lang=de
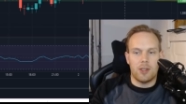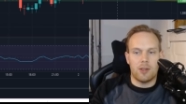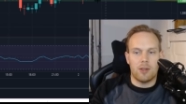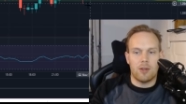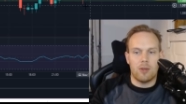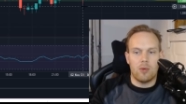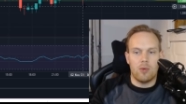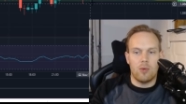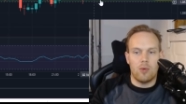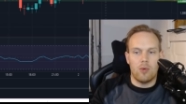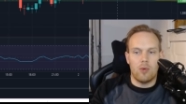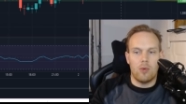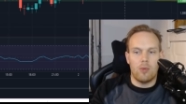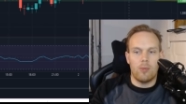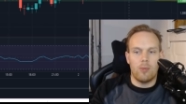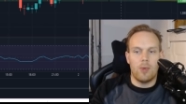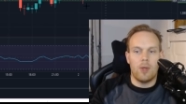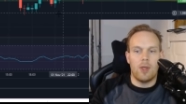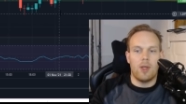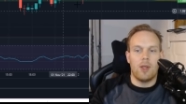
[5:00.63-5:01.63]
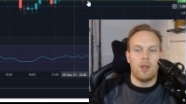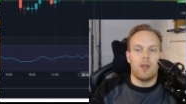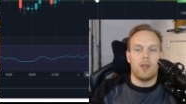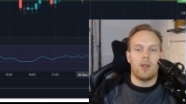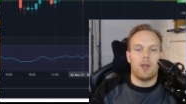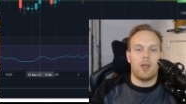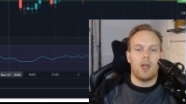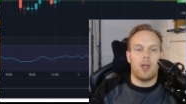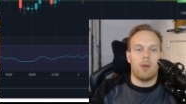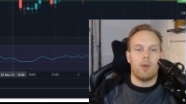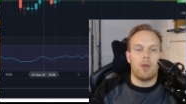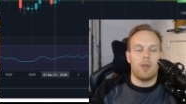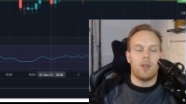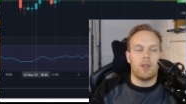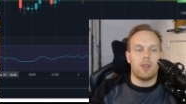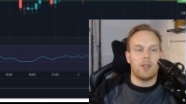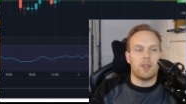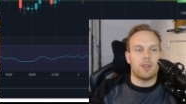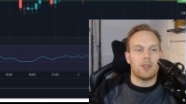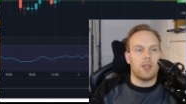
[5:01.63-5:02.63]
nach oben, aber
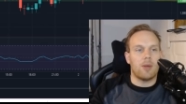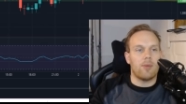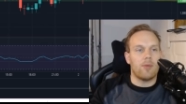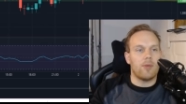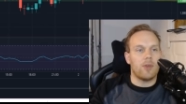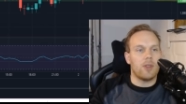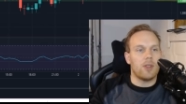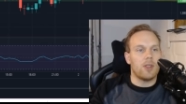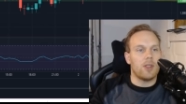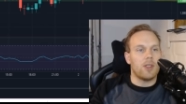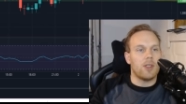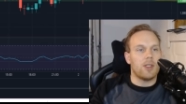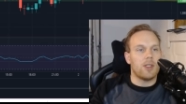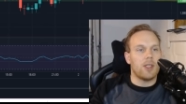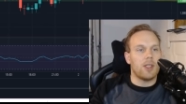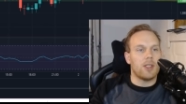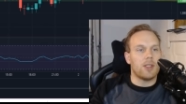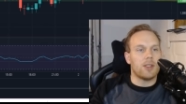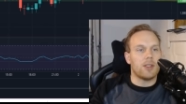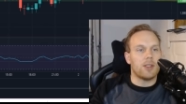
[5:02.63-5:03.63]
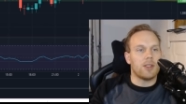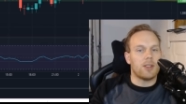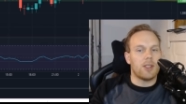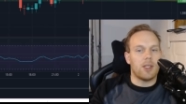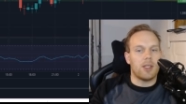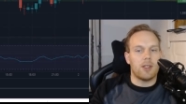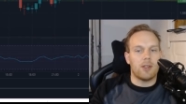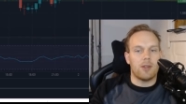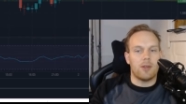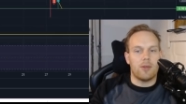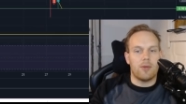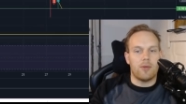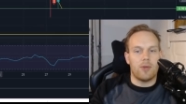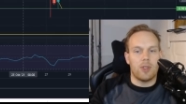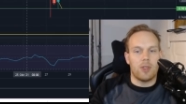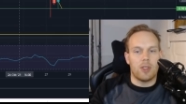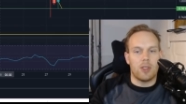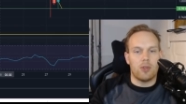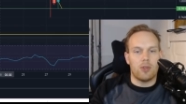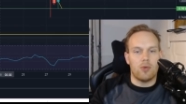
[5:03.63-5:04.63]
das haben wir die letzten Tage
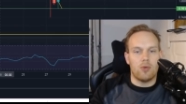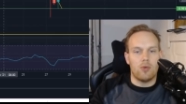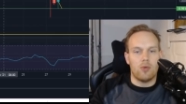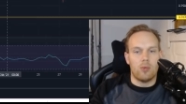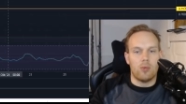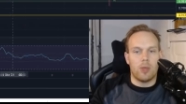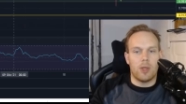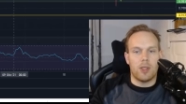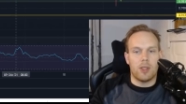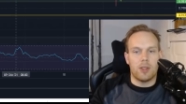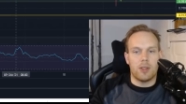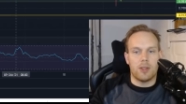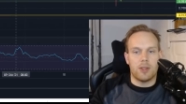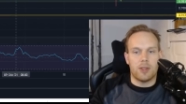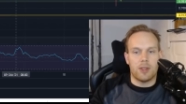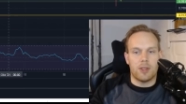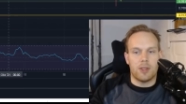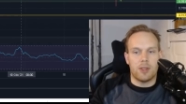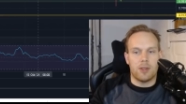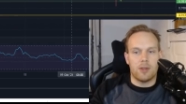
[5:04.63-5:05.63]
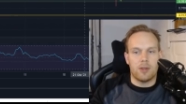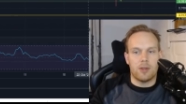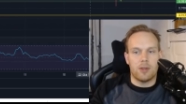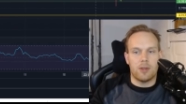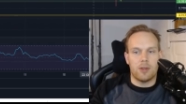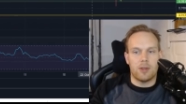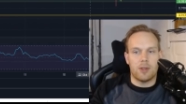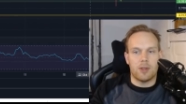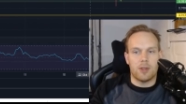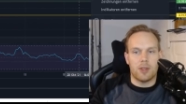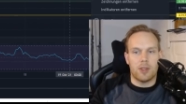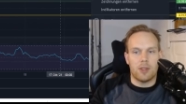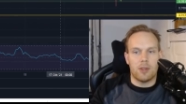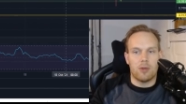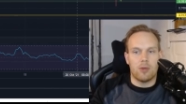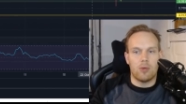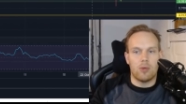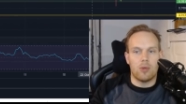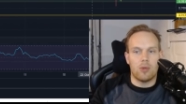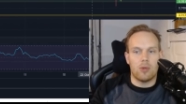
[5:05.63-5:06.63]
wirklich überall gesehen. Ne, das ging
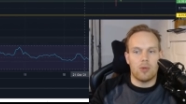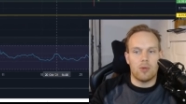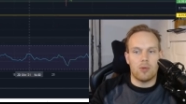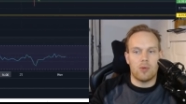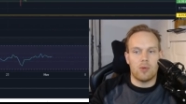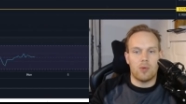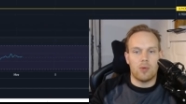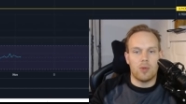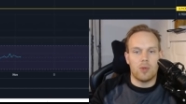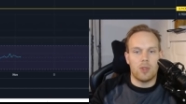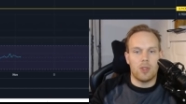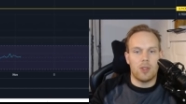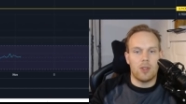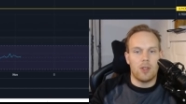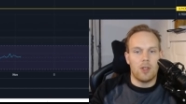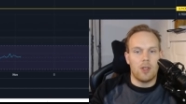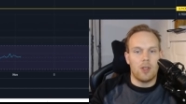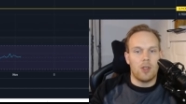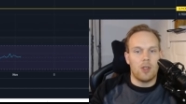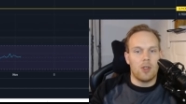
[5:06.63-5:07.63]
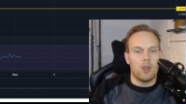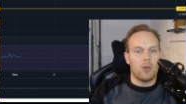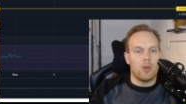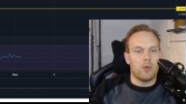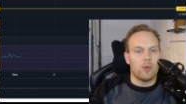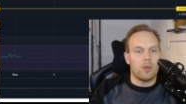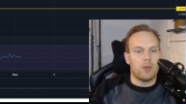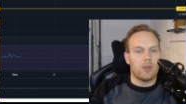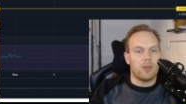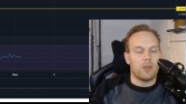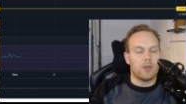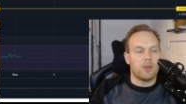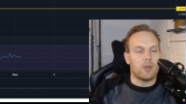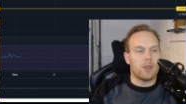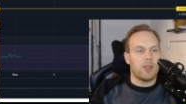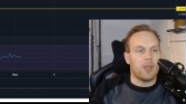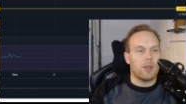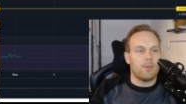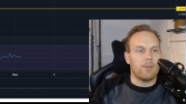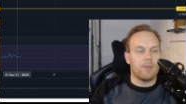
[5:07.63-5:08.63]
hoch und runter und äh,
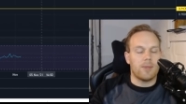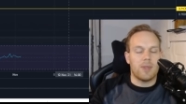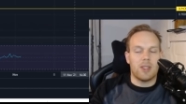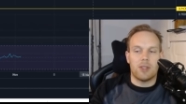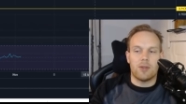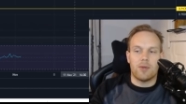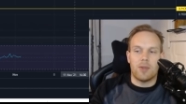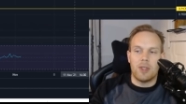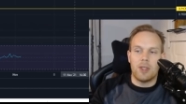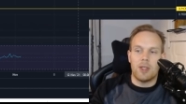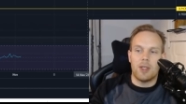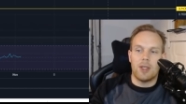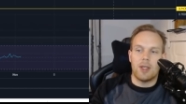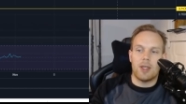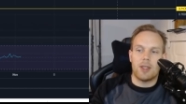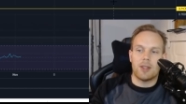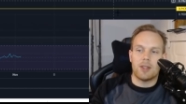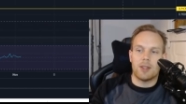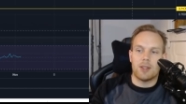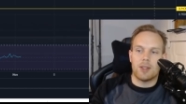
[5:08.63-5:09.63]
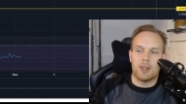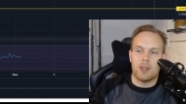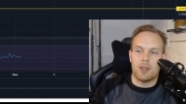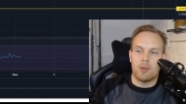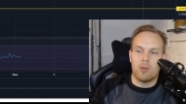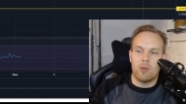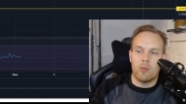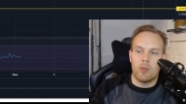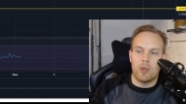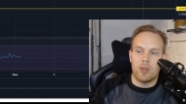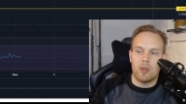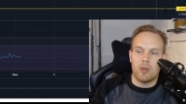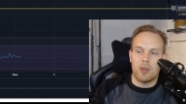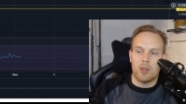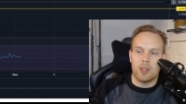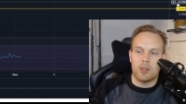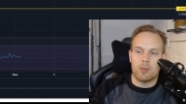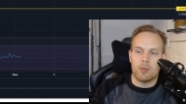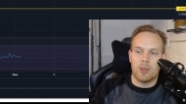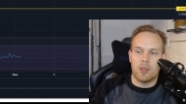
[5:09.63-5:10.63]
ja, Deswegen lasse ich da im Moment auch
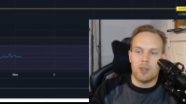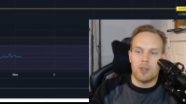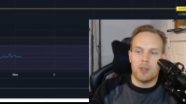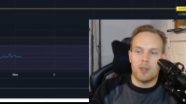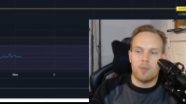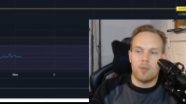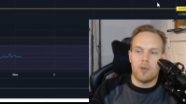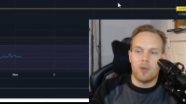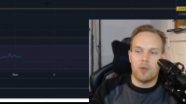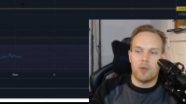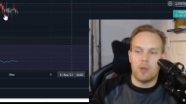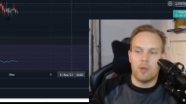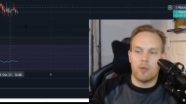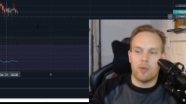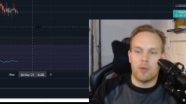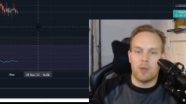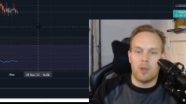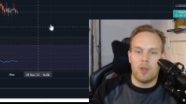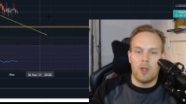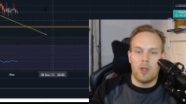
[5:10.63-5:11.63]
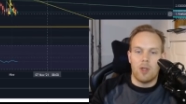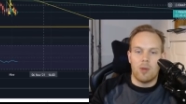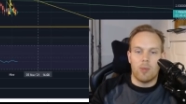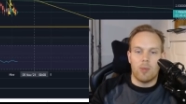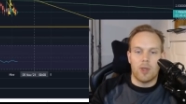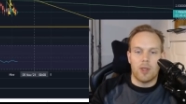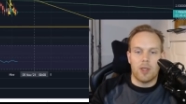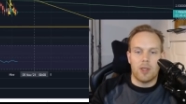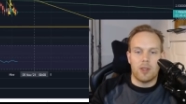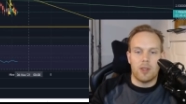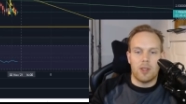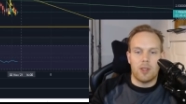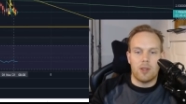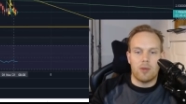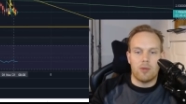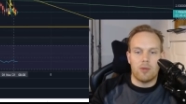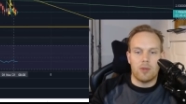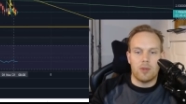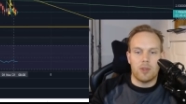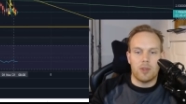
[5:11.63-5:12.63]
erstmal die Pfoten davon. Bei
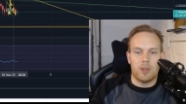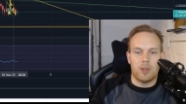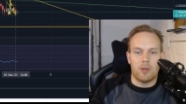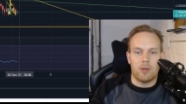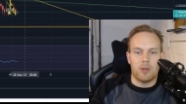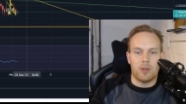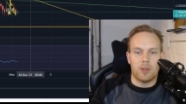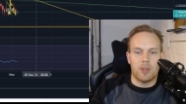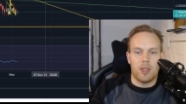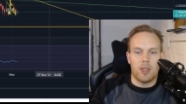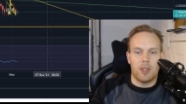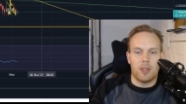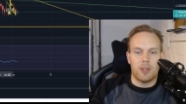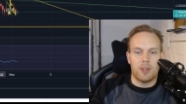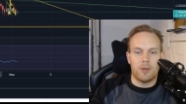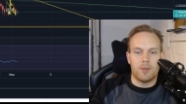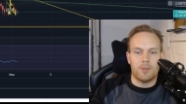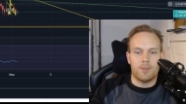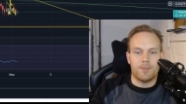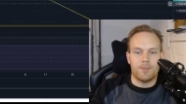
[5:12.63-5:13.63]
Cardano genau das gleiche.